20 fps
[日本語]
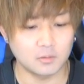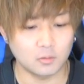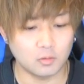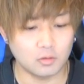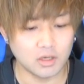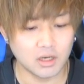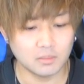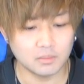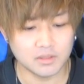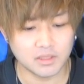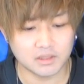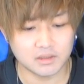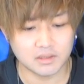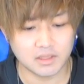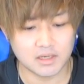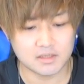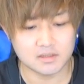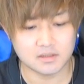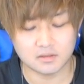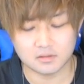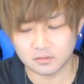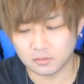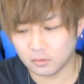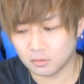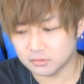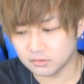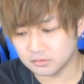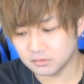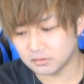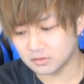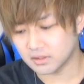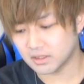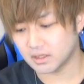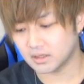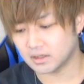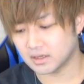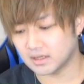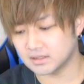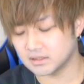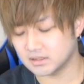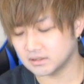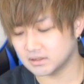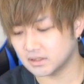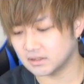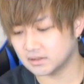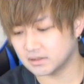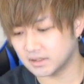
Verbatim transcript: コラボだったりするとほとんどのキャラがアジンなん